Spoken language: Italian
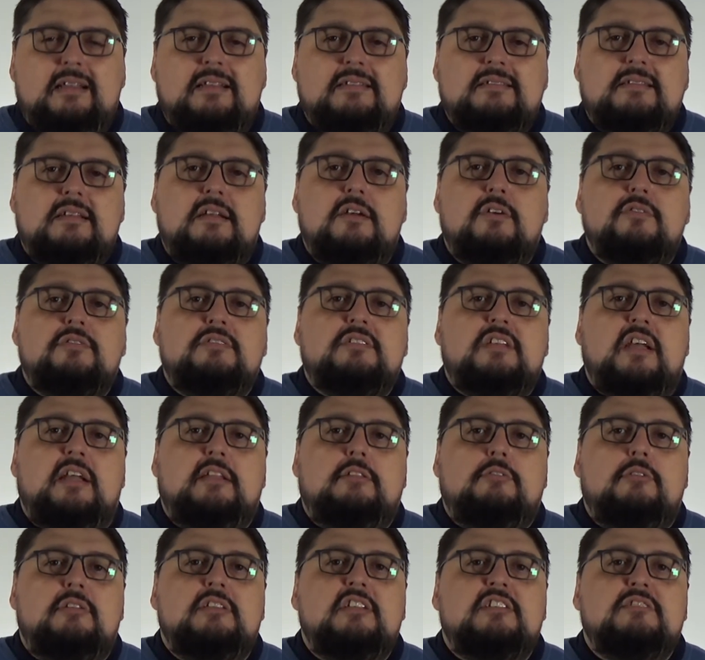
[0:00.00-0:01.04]
essere
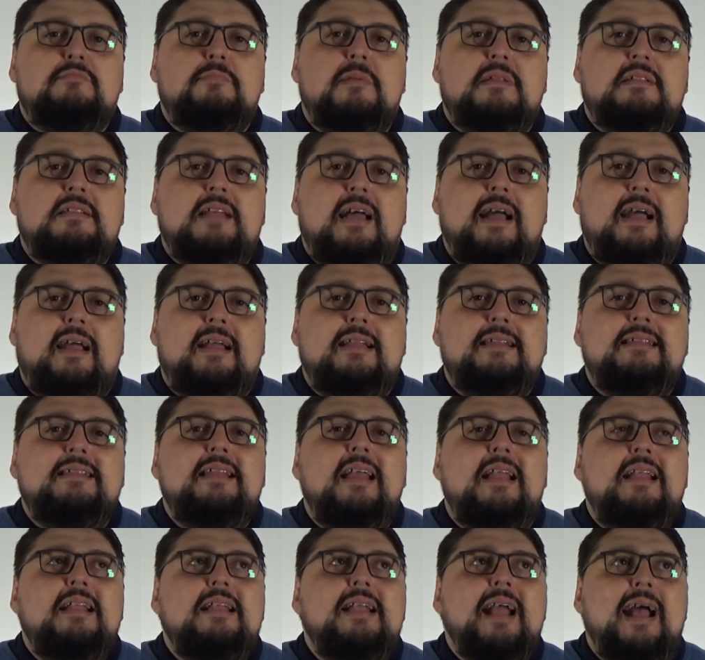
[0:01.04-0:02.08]
costretto ad aspettare
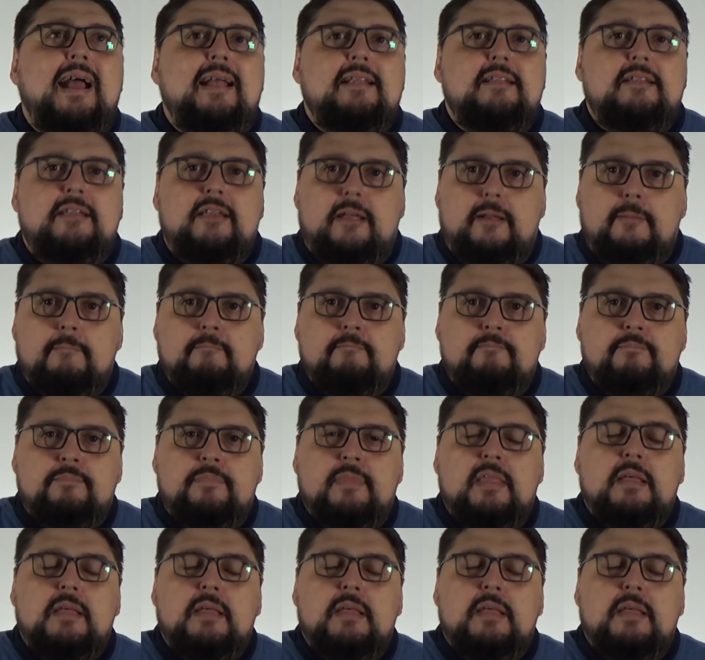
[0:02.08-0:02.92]
degli anni